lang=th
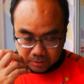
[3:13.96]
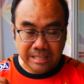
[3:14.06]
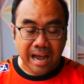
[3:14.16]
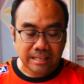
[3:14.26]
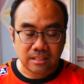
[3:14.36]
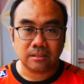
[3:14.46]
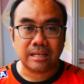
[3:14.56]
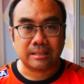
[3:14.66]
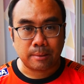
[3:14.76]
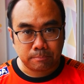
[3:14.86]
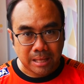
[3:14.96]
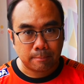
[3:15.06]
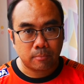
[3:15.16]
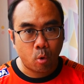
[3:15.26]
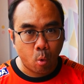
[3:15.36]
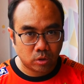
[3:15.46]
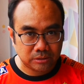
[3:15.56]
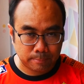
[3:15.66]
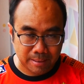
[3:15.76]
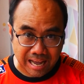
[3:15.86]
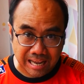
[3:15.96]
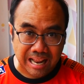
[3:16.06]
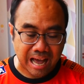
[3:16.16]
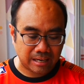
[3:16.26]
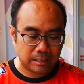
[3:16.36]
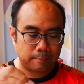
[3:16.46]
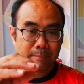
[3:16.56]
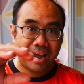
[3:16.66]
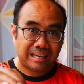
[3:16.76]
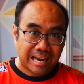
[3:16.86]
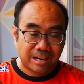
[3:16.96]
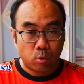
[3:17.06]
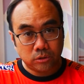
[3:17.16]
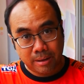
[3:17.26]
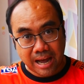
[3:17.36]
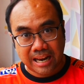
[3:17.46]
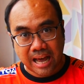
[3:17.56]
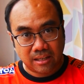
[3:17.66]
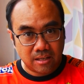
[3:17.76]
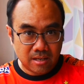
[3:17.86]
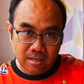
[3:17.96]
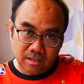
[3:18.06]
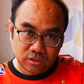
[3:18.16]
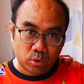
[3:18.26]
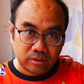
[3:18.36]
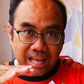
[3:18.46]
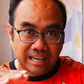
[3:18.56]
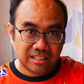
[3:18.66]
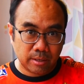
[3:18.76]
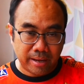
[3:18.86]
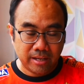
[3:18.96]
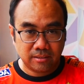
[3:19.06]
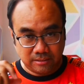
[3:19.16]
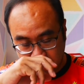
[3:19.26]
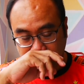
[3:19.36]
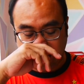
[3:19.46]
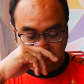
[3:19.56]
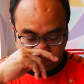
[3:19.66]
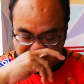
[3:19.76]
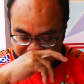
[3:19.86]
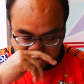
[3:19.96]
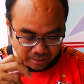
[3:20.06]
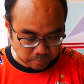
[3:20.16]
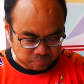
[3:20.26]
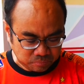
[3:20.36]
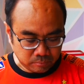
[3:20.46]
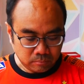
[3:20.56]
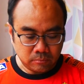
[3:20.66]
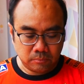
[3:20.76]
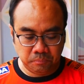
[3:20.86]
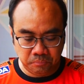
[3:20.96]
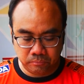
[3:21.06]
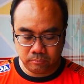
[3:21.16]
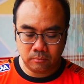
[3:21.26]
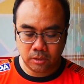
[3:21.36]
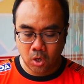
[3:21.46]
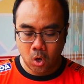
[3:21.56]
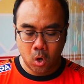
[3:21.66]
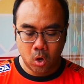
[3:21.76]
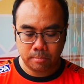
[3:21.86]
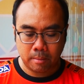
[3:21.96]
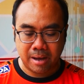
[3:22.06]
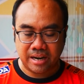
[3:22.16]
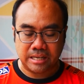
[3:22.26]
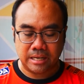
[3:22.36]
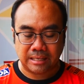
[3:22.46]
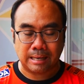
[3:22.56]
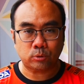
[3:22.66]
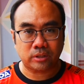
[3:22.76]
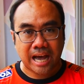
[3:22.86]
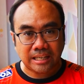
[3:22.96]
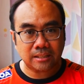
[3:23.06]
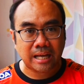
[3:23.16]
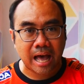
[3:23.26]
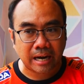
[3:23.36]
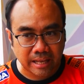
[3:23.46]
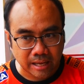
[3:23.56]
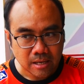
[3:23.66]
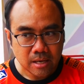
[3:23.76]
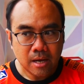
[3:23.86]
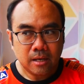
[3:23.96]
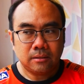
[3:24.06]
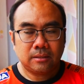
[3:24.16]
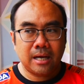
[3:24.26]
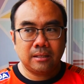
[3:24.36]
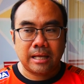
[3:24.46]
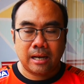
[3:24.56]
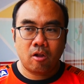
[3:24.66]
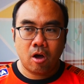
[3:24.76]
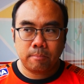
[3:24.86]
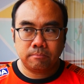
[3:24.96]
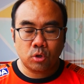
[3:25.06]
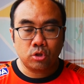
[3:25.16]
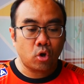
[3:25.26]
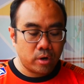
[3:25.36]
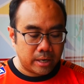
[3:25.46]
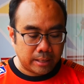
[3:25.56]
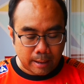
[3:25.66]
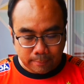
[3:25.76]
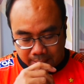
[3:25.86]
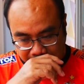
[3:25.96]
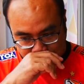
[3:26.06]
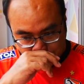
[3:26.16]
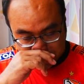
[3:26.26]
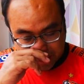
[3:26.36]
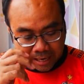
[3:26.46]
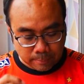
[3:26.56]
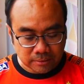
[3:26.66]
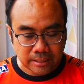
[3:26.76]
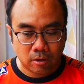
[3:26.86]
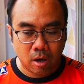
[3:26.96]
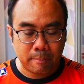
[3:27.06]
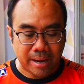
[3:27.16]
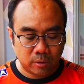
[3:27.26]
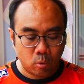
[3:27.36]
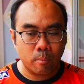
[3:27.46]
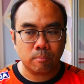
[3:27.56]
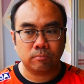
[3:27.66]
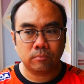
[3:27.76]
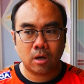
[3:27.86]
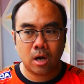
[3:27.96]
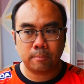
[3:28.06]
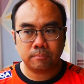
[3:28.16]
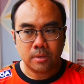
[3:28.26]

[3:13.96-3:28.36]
ได้ถึงอย่างต่ำๆ65 ล้านนะครับ 8 ล้านกับ 65 ล้านส่วนต่างเยอะไหมเยอะนะ เยอะเยอะก็ประมาณนี้นะครับ ส่วนค่าเดินทางเนี่ย ตั้งแต่รอบต้นๆนนะครับ ถ้าจะไม่ผิดนะครับ ตั้งแต่รอบแบ่งกลุ่มรอบ